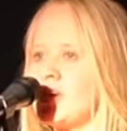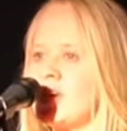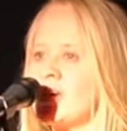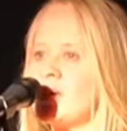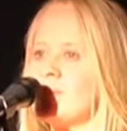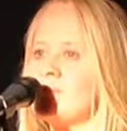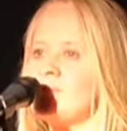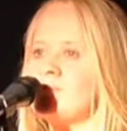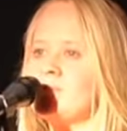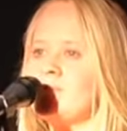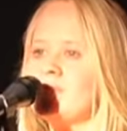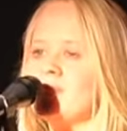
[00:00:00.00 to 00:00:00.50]

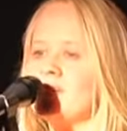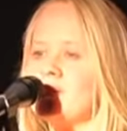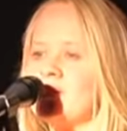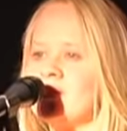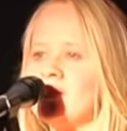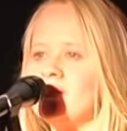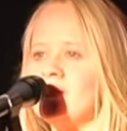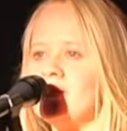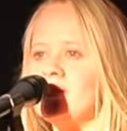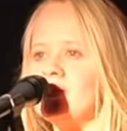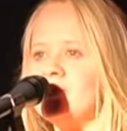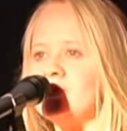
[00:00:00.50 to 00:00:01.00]
at
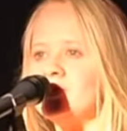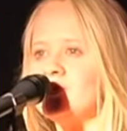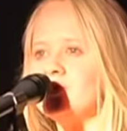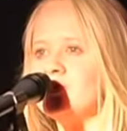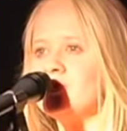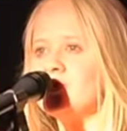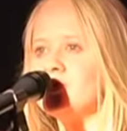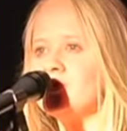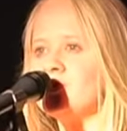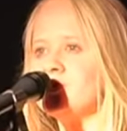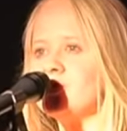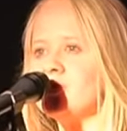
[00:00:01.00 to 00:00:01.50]
me, do
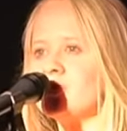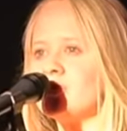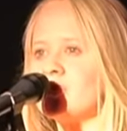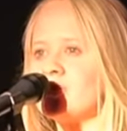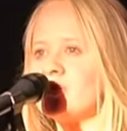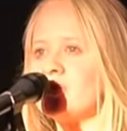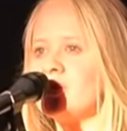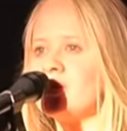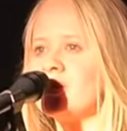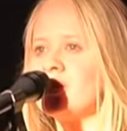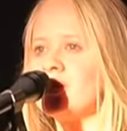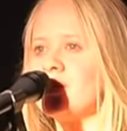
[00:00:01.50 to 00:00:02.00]
you
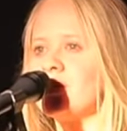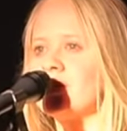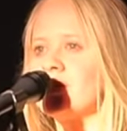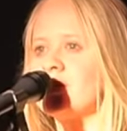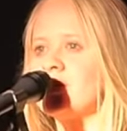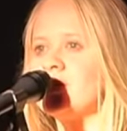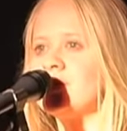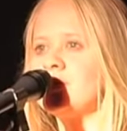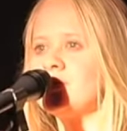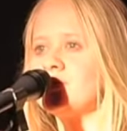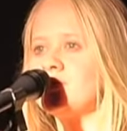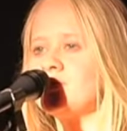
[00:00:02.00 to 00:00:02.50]
think
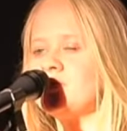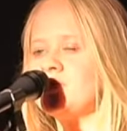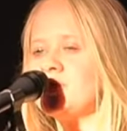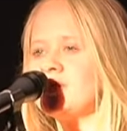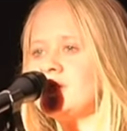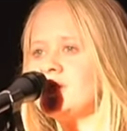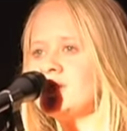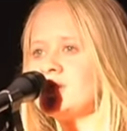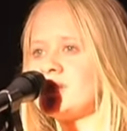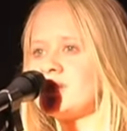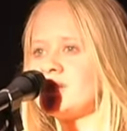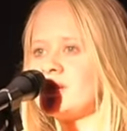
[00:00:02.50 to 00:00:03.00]
it's
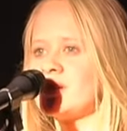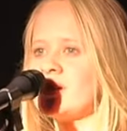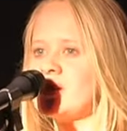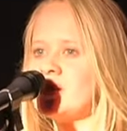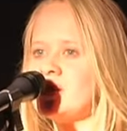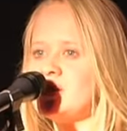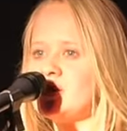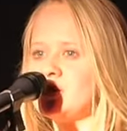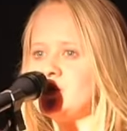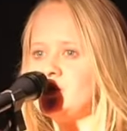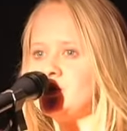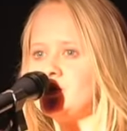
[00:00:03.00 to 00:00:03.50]
real?
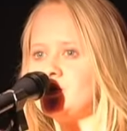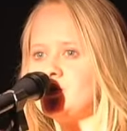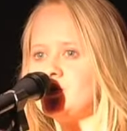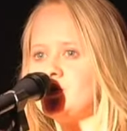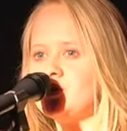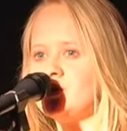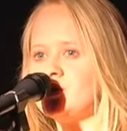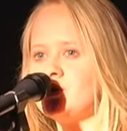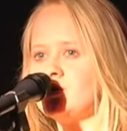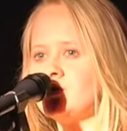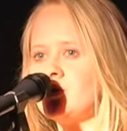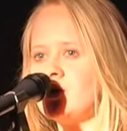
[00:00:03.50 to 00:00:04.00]
Do
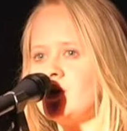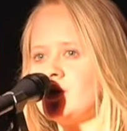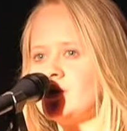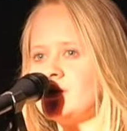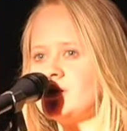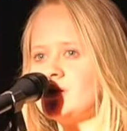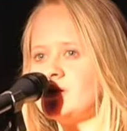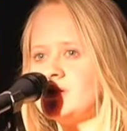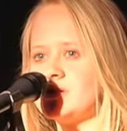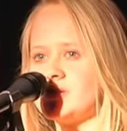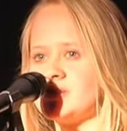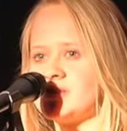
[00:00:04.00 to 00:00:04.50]
you
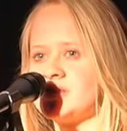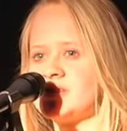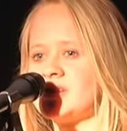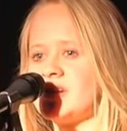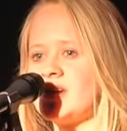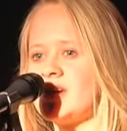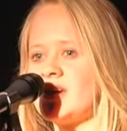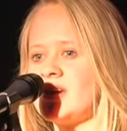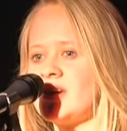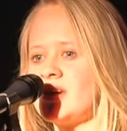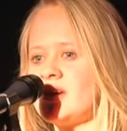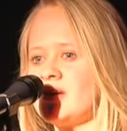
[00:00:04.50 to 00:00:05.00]

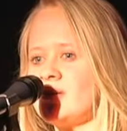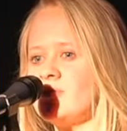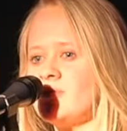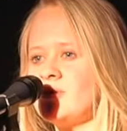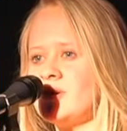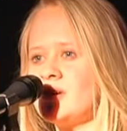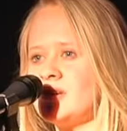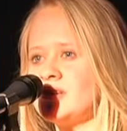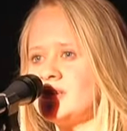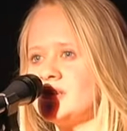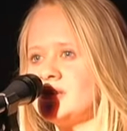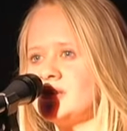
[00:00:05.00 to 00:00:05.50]
understand
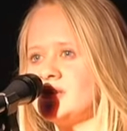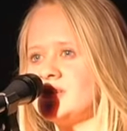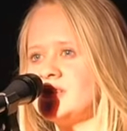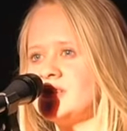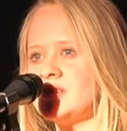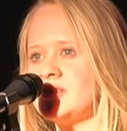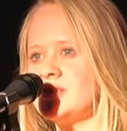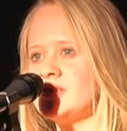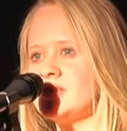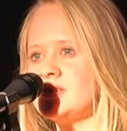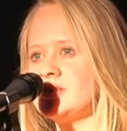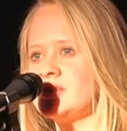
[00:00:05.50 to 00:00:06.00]
what it
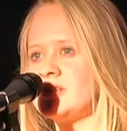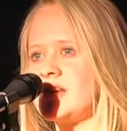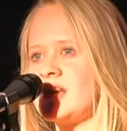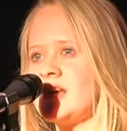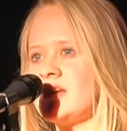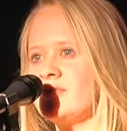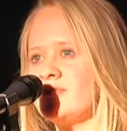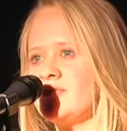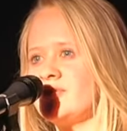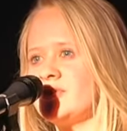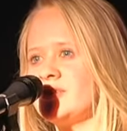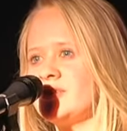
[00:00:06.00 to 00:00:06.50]
is I